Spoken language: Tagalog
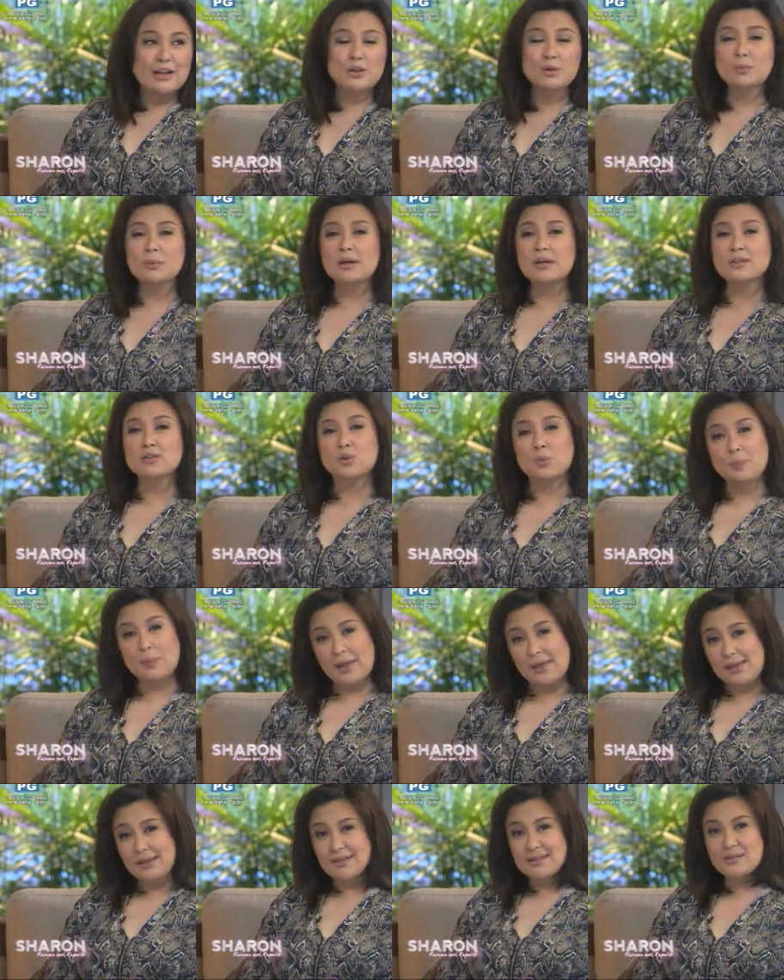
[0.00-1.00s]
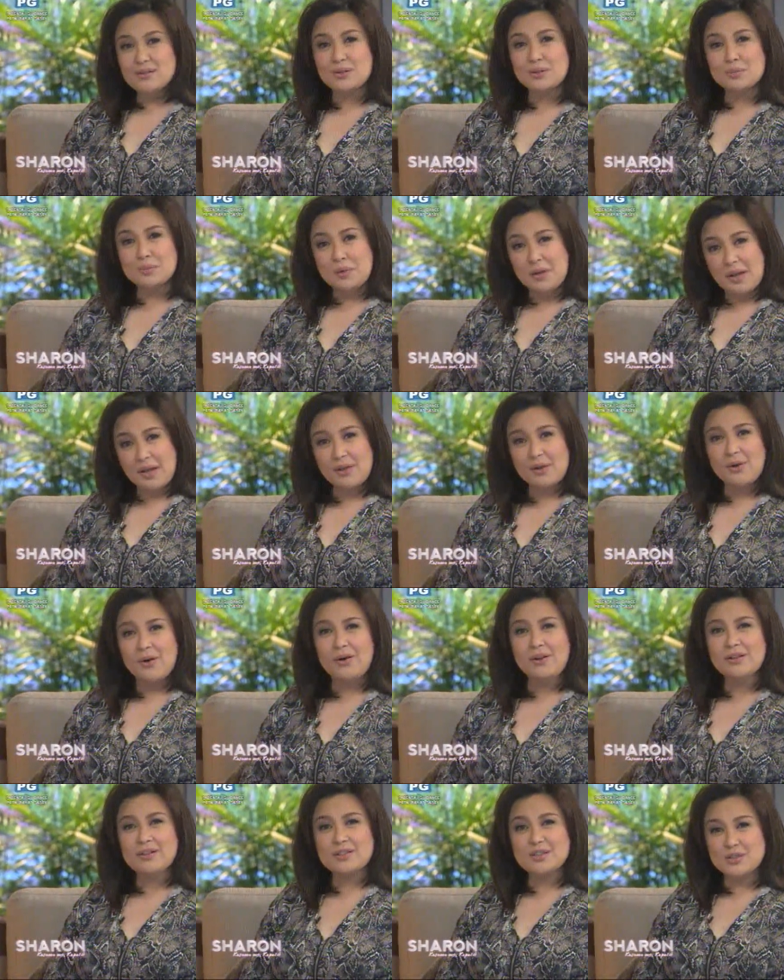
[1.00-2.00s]
Ano mang tupe ang suot mo
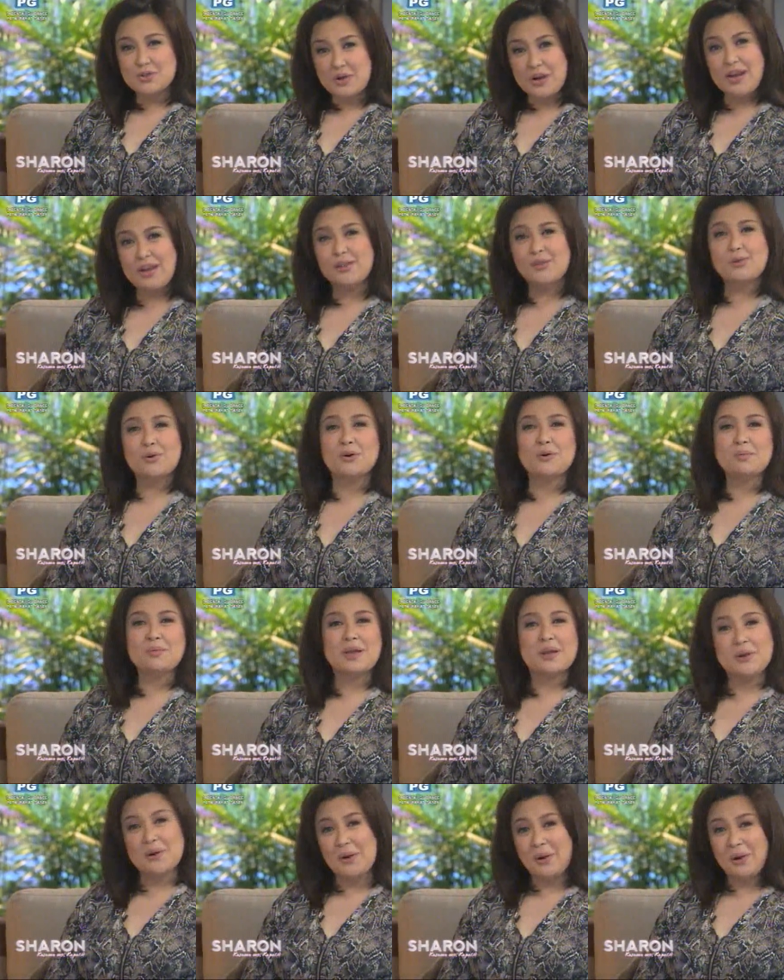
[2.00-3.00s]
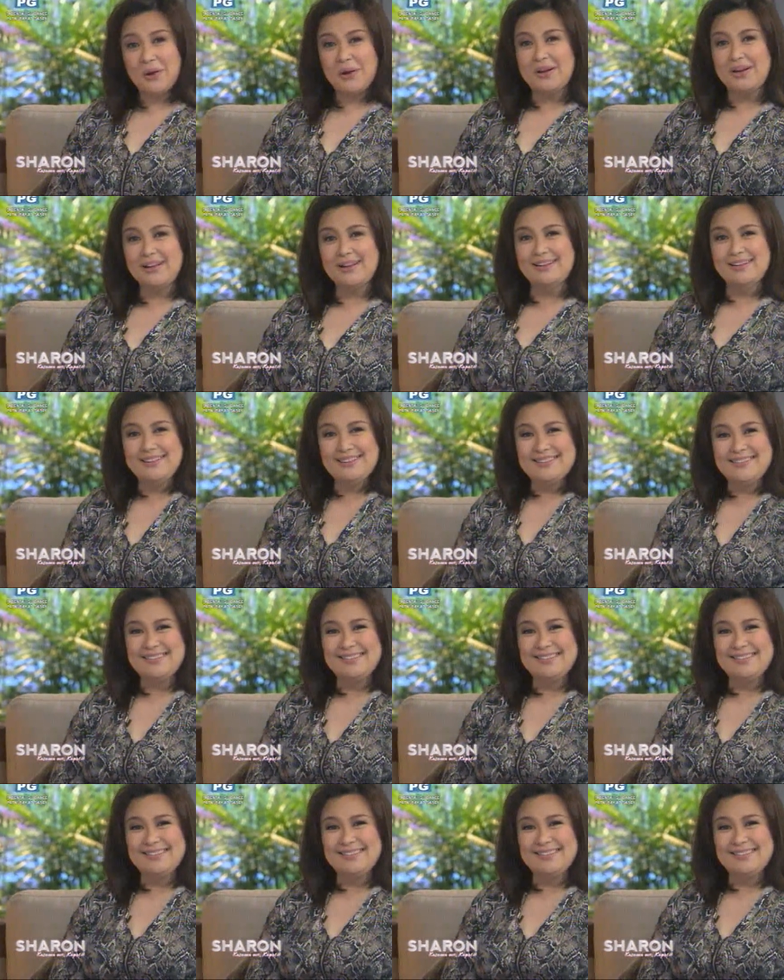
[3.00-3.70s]
ngayon, straight or may curl?